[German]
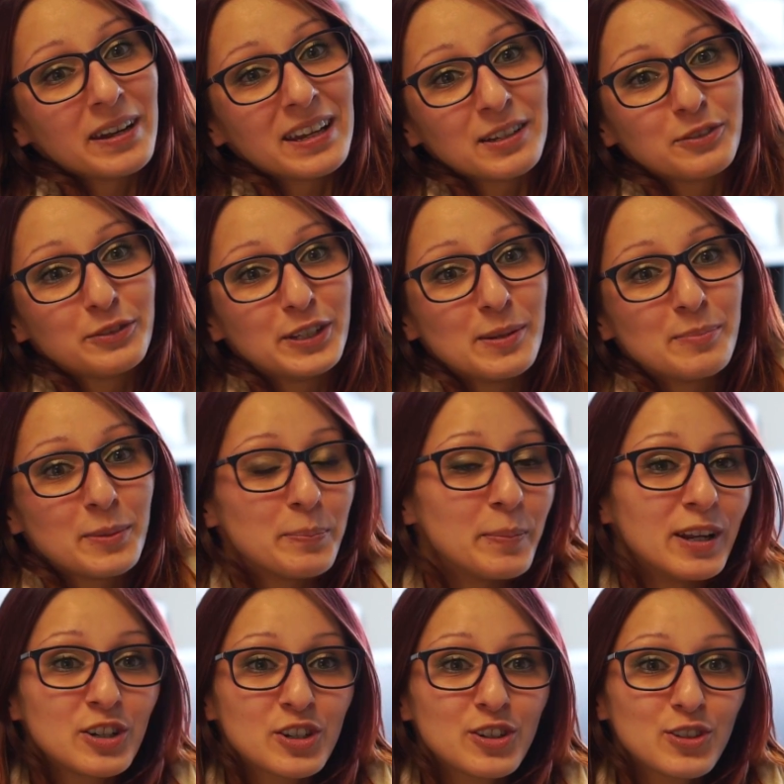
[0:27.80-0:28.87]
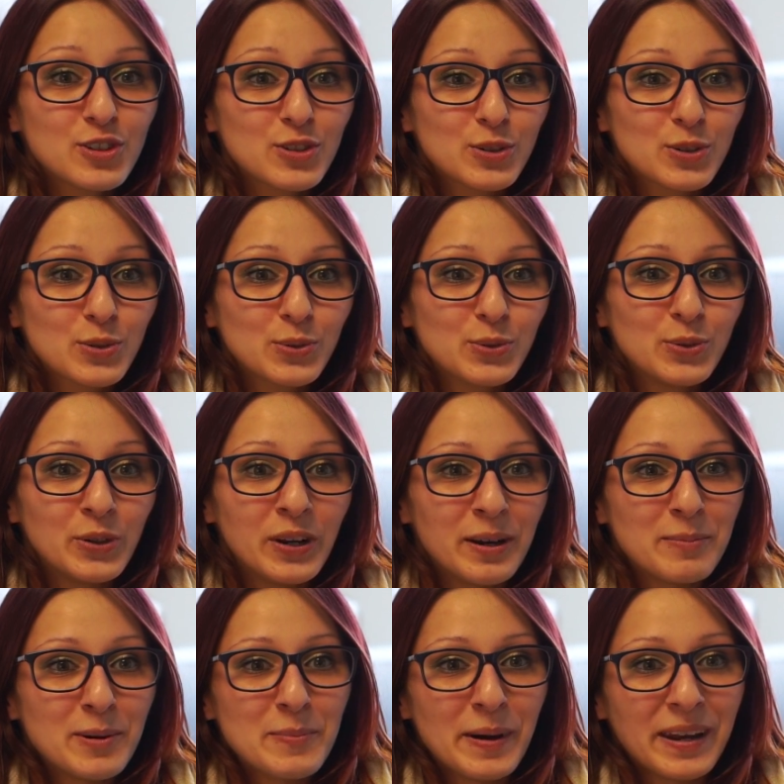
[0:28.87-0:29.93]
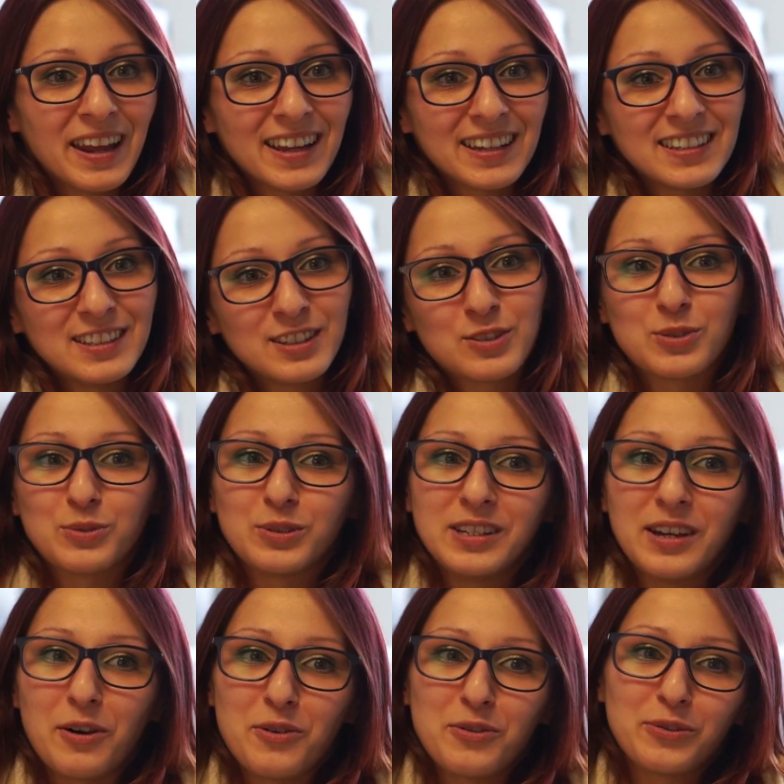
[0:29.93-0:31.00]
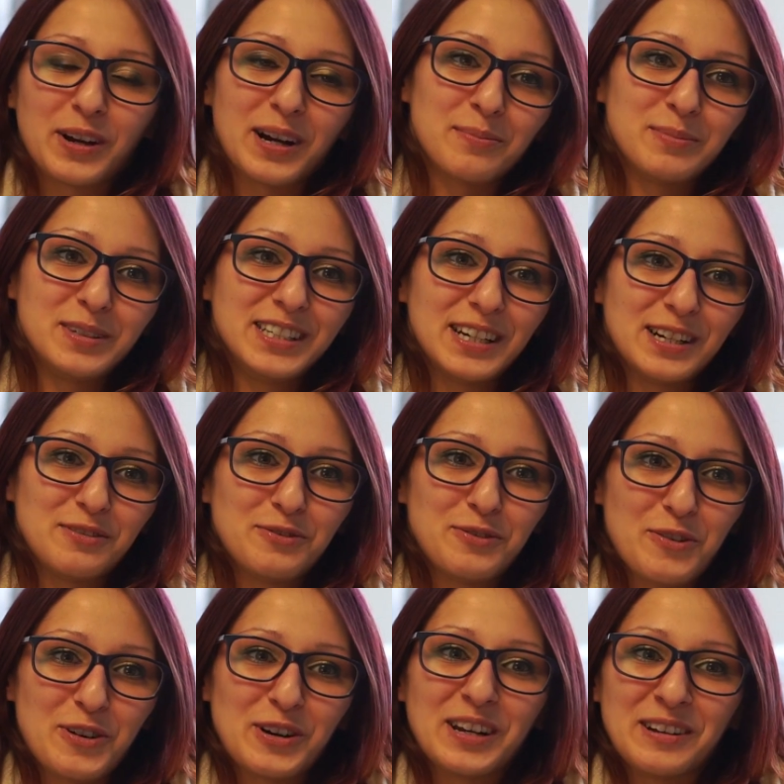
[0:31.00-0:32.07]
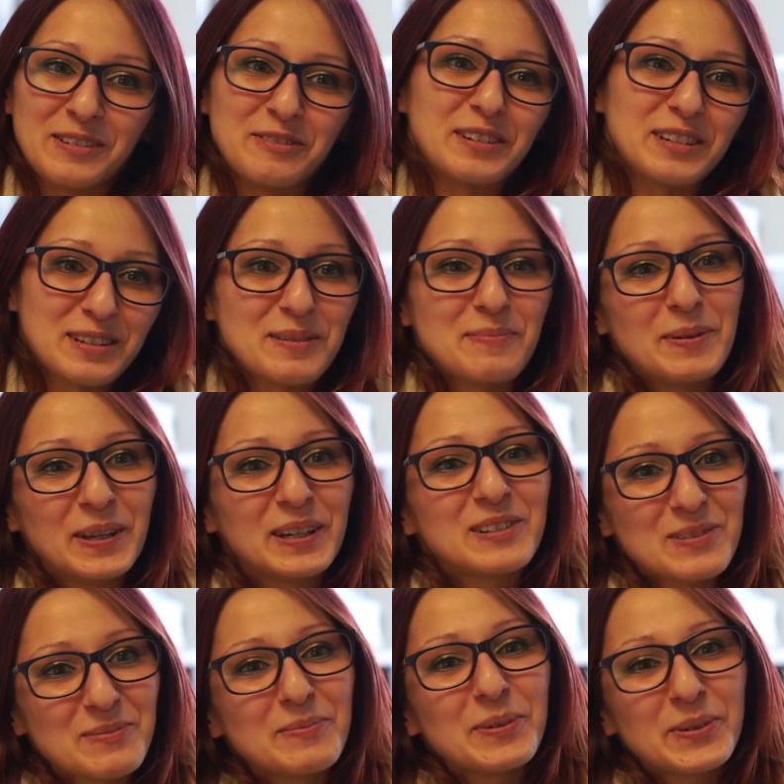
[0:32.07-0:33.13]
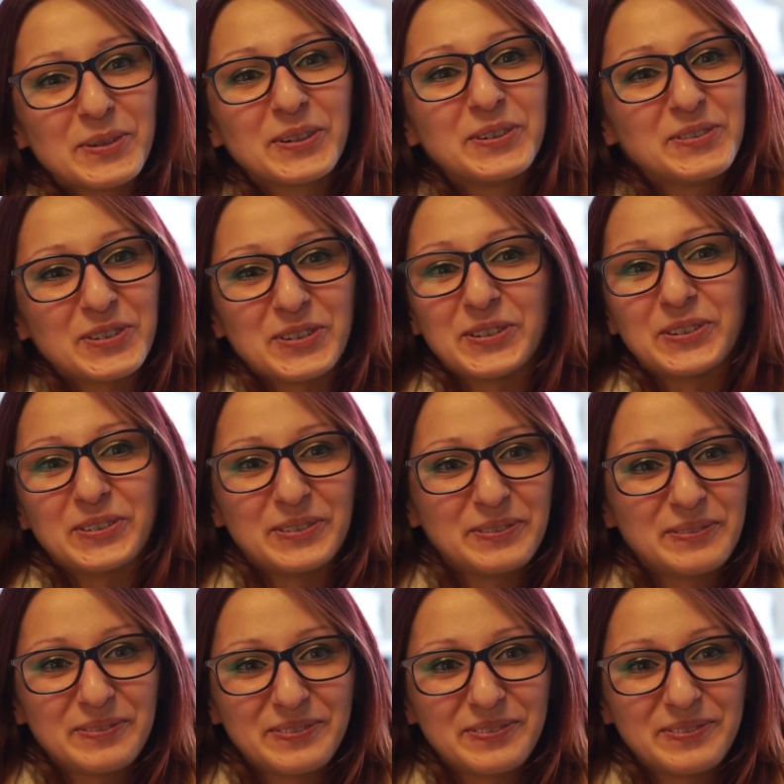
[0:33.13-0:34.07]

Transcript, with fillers: man hat viel mit Menschen zu tun, aber man hat nicht so die Aufgaben, die einen fordern und das habe ich jetzt im Büro gefunden.